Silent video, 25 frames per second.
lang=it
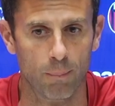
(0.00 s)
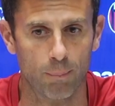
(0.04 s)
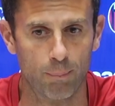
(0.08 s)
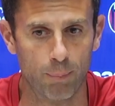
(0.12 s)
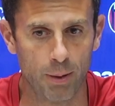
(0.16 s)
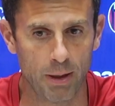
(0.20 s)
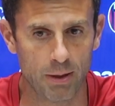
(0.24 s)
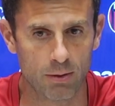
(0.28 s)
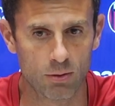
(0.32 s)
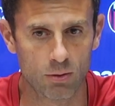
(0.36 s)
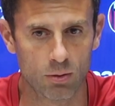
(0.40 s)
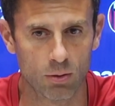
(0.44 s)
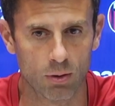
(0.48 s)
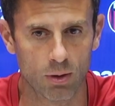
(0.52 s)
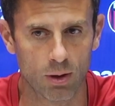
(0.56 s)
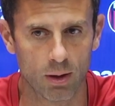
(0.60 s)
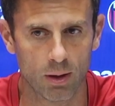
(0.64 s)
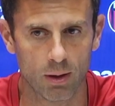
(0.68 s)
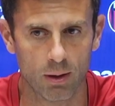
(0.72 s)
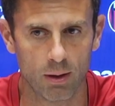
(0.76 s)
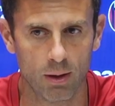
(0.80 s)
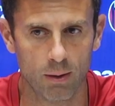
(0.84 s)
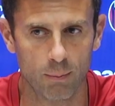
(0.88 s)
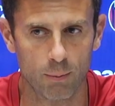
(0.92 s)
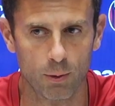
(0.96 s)
Penso
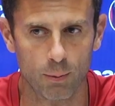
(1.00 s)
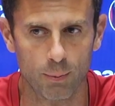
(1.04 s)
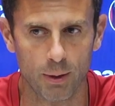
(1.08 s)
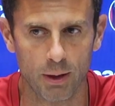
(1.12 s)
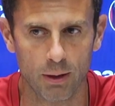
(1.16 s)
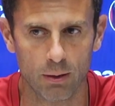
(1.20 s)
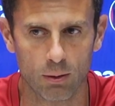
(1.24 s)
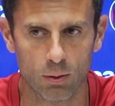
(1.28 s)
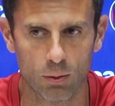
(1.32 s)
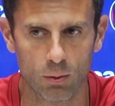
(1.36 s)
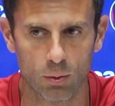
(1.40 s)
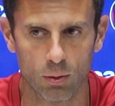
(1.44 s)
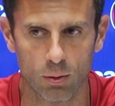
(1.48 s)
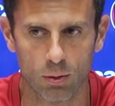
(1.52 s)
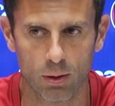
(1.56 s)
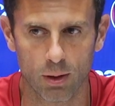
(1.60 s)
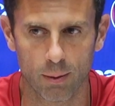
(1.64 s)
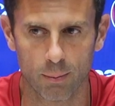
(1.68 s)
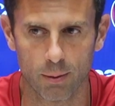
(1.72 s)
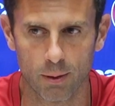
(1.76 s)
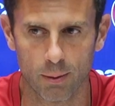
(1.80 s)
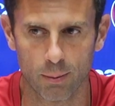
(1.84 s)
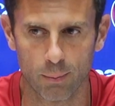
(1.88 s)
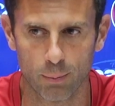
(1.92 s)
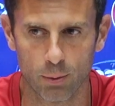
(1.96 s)
che nel momento quello che
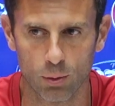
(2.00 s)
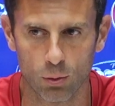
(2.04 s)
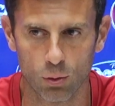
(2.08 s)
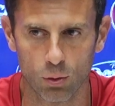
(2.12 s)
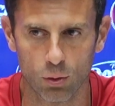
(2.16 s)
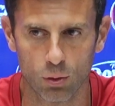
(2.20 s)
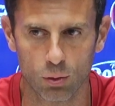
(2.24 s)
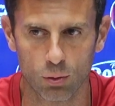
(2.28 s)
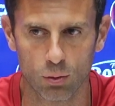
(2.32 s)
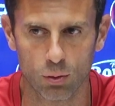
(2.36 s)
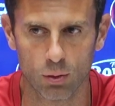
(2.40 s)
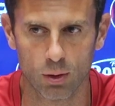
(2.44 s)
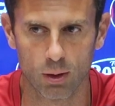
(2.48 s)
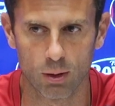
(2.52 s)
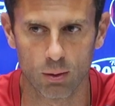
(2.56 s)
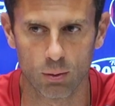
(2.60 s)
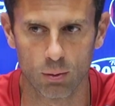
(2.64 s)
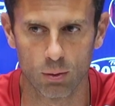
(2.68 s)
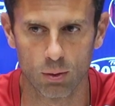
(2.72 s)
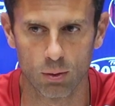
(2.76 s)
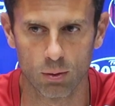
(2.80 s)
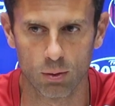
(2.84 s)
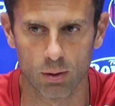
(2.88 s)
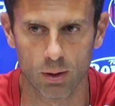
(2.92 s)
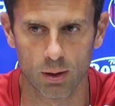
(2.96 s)
abbiamo prodotto è
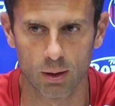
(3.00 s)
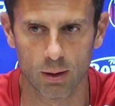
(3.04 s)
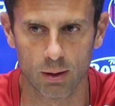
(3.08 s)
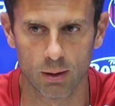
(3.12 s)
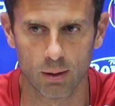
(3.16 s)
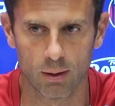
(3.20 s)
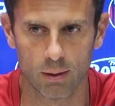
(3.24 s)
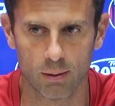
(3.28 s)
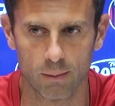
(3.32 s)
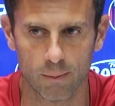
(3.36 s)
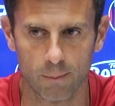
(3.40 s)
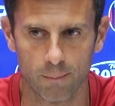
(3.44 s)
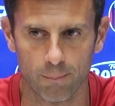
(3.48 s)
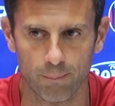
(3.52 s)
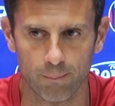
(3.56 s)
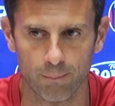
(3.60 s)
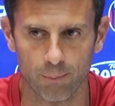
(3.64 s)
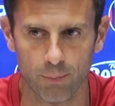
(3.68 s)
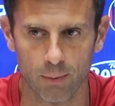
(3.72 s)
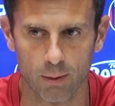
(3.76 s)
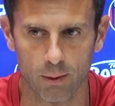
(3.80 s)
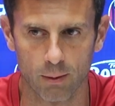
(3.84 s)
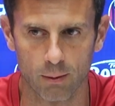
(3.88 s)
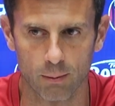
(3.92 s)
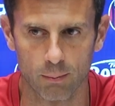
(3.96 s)
quello che
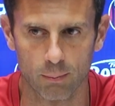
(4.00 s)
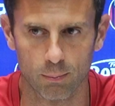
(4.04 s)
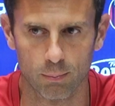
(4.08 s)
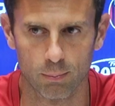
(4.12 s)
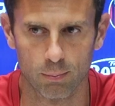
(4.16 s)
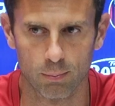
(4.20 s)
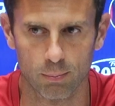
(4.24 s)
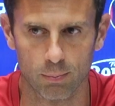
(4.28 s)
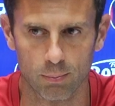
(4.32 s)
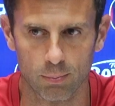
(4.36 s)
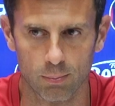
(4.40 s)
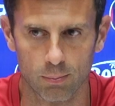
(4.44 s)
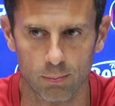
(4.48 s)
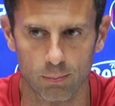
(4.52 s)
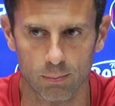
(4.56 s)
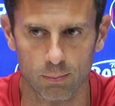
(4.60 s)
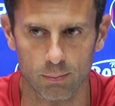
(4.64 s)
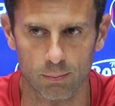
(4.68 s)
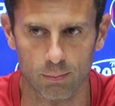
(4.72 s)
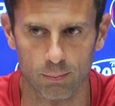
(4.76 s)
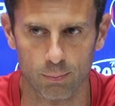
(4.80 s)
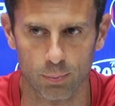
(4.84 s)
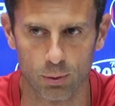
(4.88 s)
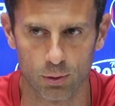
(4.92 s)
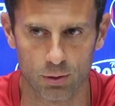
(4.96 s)

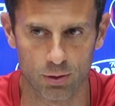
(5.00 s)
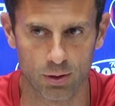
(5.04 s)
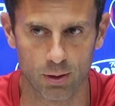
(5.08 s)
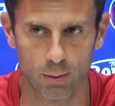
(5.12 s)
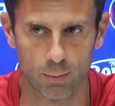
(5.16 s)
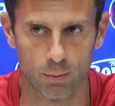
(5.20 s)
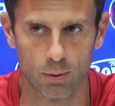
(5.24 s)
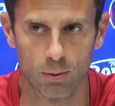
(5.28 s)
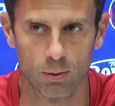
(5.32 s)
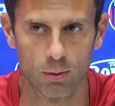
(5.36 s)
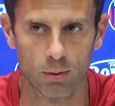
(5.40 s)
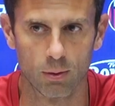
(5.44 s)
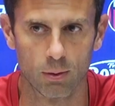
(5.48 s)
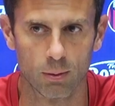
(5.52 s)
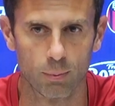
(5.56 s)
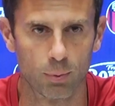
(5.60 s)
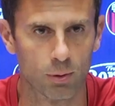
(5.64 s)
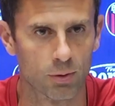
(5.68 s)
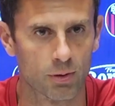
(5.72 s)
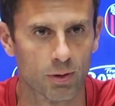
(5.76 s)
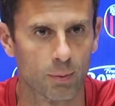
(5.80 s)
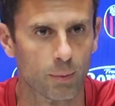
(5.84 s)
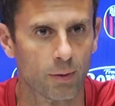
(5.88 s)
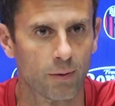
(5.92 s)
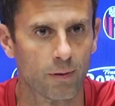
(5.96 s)
possiamo,
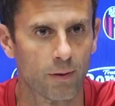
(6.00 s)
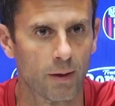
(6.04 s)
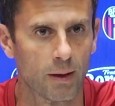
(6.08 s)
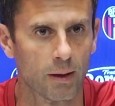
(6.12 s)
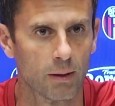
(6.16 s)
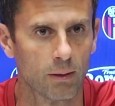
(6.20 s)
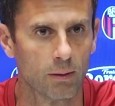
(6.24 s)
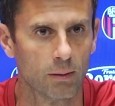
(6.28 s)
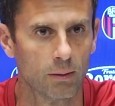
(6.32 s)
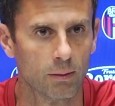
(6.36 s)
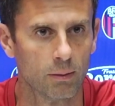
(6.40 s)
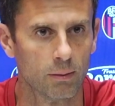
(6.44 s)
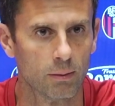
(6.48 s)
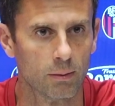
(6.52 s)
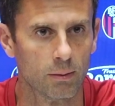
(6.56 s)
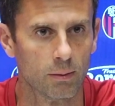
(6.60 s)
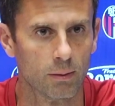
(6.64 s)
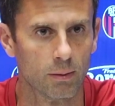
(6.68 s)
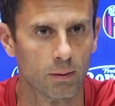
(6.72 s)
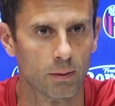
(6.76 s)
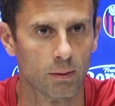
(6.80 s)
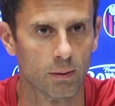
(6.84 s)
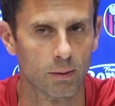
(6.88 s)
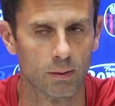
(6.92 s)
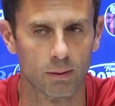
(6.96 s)
possiamo farlo,
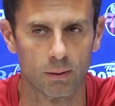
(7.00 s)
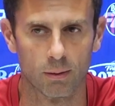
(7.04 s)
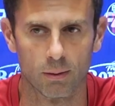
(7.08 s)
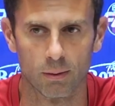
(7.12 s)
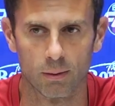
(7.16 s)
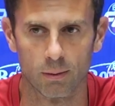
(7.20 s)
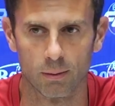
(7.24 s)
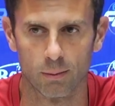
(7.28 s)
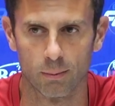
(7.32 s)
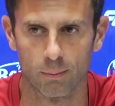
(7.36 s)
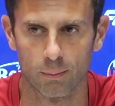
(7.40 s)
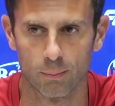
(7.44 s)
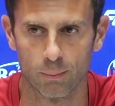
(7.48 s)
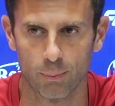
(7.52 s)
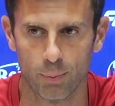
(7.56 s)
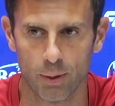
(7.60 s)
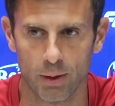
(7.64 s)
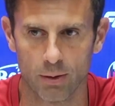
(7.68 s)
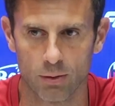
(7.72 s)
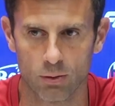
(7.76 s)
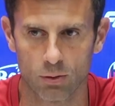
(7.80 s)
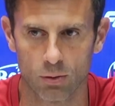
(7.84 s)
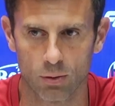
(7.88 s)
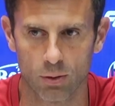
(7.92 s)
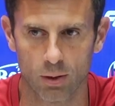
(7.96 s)
eh,
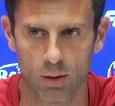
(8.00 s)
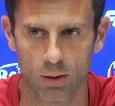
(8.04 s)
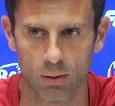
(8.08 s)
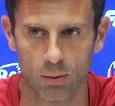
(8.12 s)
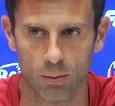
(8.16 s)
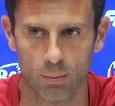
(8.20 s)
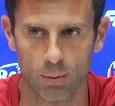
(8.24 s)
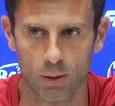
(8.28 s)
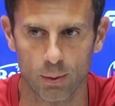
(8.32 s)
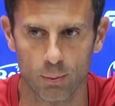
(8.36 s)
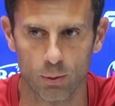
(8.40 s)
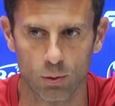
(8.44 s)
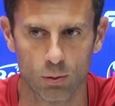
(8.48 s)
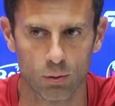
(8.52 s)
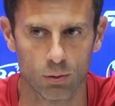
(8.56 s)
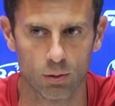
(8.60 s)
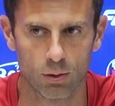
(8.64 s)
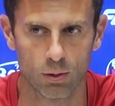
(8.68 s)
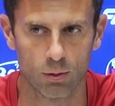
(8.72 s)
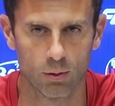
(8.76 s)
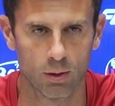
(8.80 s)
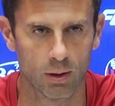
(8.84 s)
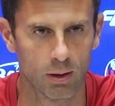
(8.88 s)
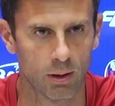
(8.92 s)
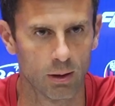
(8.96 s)
penso che dobbiamo
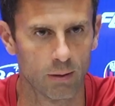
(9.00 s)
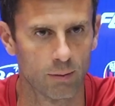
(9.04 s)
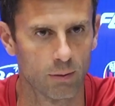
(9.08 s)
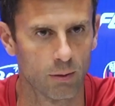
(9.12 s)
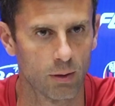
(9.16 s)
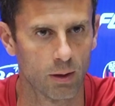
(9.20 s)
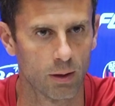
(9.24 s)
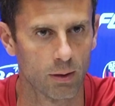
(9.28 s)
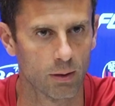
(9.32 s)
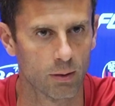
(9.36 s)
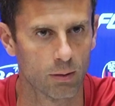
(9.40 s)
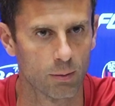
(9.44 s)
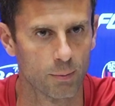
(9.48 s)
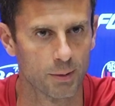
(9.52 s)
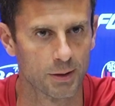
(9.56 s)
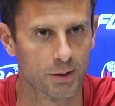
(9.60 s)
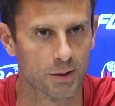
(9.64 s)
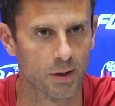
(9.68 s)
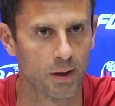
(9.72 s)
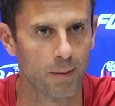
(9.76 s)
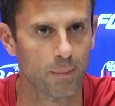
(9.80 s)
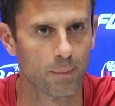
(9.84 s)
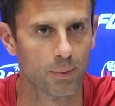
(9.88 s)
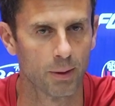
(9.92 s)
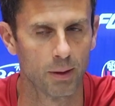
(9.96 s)
continuare a lavorare come
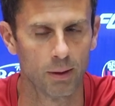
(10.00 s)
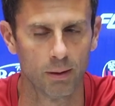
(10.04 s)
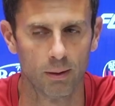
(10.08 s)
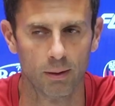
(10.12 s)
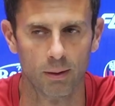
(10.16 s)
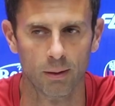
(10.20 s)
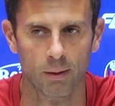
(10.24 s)
sempre